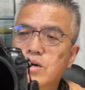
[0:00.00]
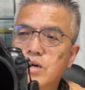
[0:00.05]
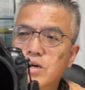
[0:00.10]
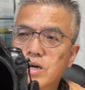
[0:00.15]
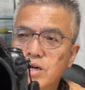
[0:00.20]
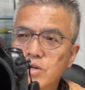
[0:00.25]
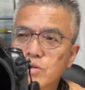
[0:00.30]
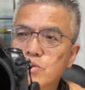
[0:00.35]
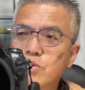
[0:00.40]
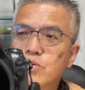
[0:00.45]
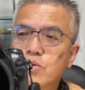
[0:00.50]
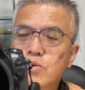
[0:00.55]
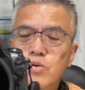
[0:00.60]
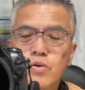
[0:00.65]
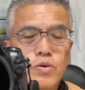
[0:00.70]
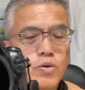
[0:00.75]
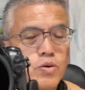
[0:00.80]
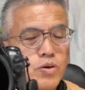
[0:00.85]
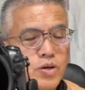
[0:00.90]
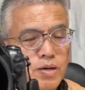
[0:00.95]
こ
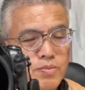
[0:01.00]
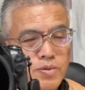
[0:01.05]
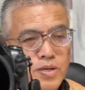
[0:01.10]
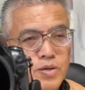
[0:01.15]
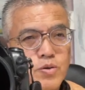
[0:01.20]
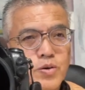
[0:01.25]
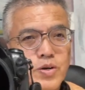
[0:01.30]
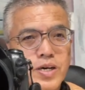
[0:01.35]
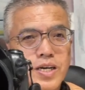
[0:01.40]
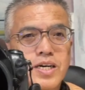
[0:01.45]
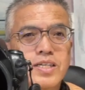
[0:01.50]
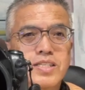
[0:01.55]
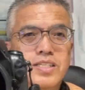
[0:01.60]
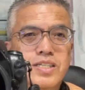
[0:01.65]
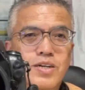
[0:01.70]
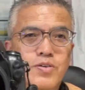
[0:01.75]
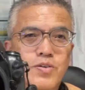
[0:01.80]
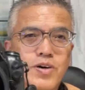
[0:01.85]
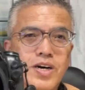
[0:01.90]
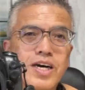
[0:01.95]
のカメラを選ん
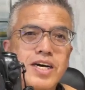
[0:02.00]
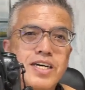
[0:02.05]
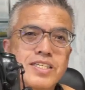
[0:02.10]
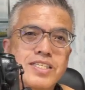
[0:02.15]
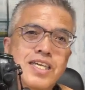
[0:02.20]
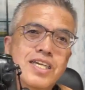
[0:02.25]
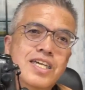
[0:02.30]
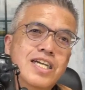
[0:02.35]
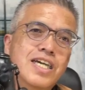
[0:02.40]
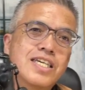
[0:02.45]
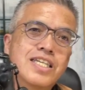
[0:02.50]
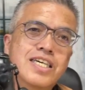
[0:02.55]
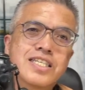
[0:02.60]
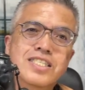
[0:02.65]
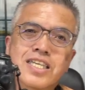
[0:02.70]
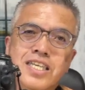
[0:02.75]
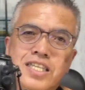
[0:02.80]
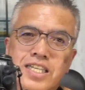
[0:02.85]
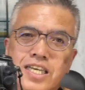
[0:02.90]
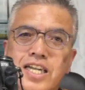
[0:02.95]
だのが正解だっ
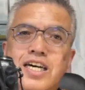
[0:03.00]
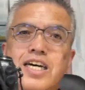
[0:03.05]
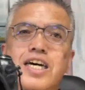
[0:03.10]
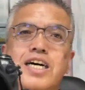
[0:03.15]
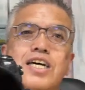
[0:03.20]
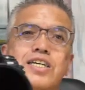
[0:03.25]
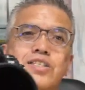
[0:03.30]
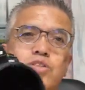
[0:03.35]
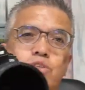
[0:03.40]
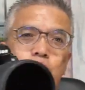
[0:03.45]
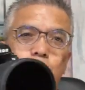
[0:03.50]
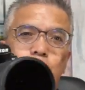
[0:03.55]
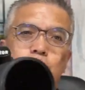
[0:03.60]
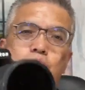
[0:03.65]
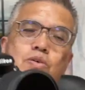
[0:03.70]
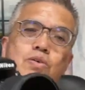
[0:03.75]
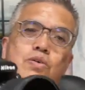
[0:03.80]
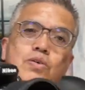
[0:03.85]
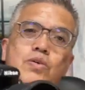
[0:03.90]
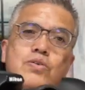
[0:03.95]
たんだなと
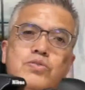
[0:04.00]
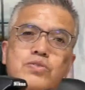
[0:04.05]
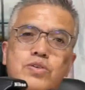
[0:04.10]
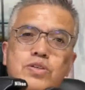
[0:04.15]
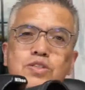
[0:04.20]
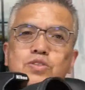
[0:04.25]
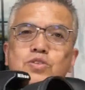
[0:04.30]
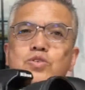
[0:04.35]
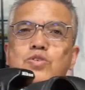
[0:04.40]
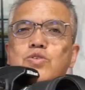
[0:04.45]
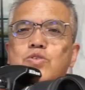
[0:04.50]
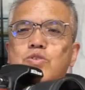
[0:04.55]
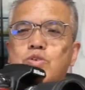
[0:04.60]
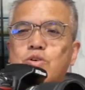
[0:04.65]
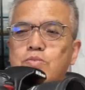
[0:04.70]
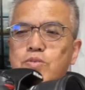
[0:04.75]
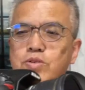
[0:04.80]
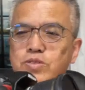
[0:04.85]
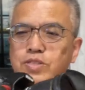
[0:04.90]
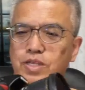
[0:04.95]
本当につくづく
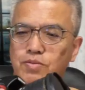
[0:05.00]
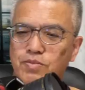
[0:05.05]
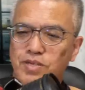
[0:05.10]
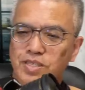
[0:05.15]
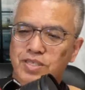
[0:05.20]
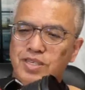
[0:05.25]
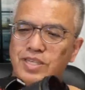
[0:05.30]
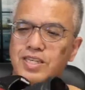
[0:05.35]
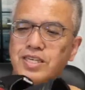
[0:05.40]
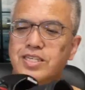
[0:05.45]
思っています。